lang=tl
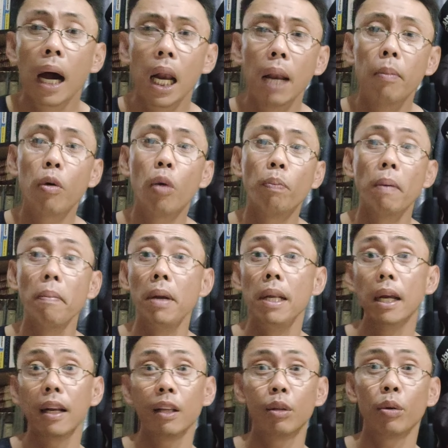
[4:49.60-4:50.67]
Alam ko
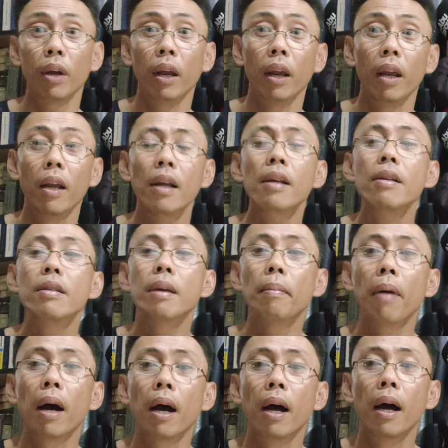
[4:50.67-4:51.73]
pamilyar ito eh sa
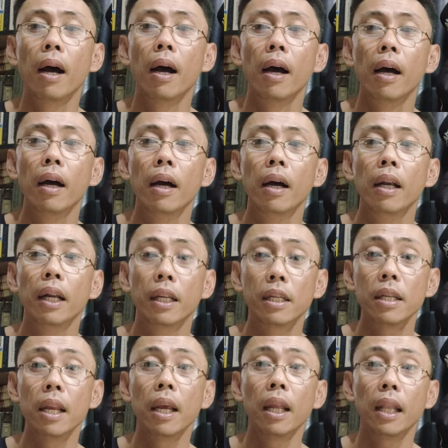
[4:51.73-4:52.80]
mga
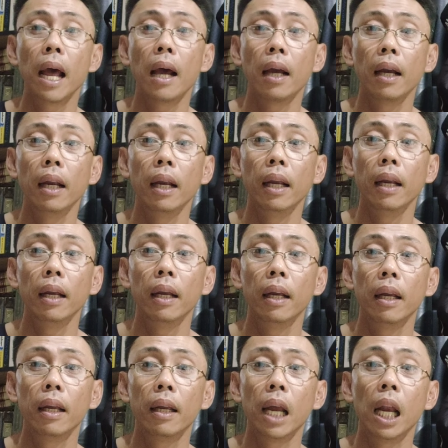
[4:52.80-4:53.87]
nag-snakehead angling.
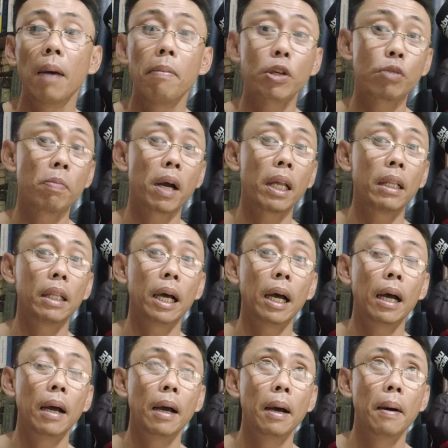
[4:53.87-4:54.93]
Kaya lang mas
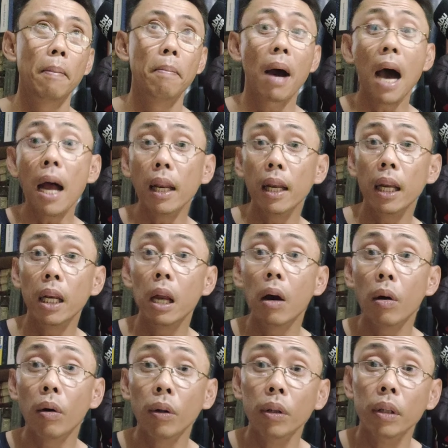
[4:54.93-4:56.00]
maganda makarinig
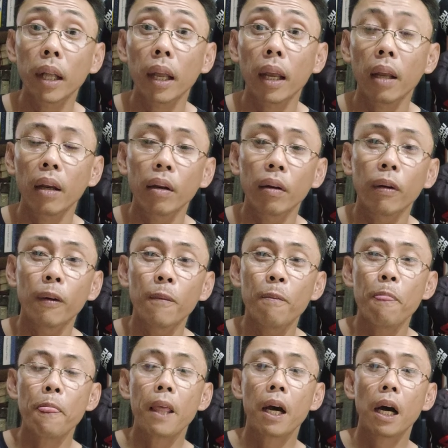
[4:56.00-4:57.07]
ng konti no?
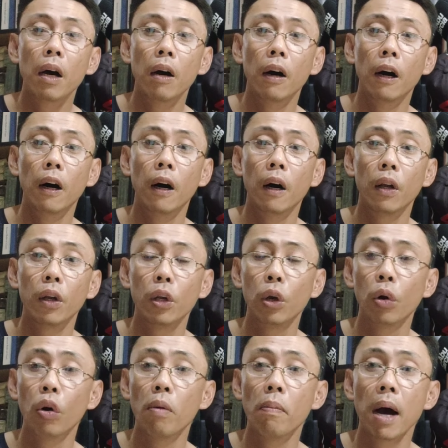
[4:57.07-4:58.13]
uh,
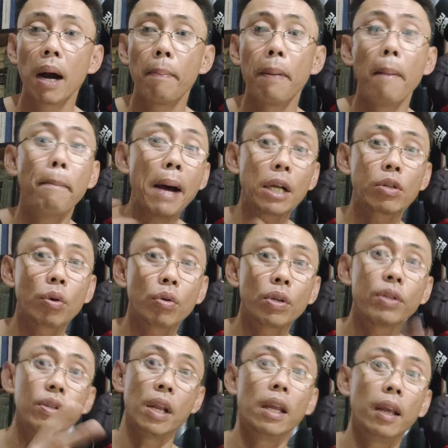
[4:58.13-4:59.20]
yung mga papasok
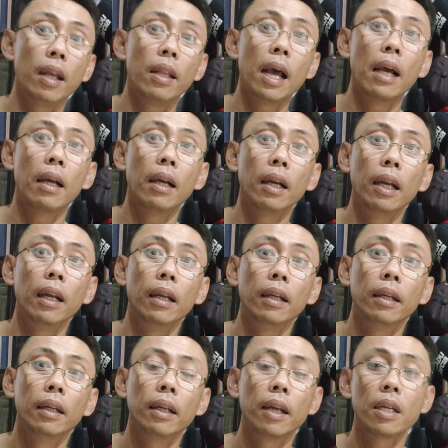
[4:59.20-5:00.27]
sa snaked angling.
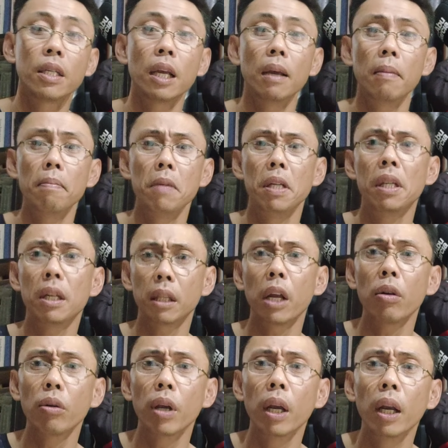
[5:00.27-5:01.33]
Kasi isang
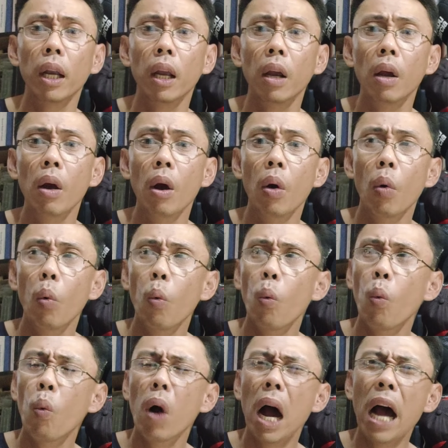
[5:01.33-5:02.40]
tanong yan eh,
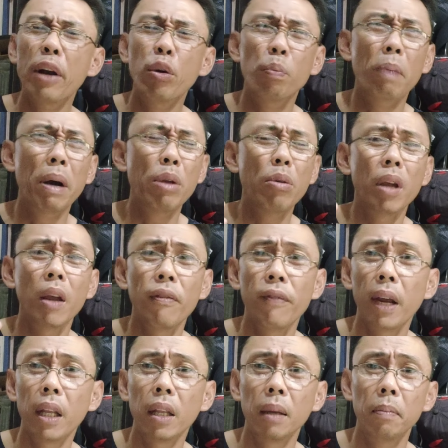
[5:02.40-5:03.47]
ano ba yung
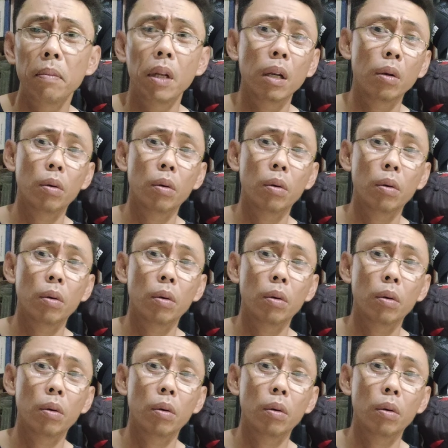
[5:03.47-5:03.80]
effective na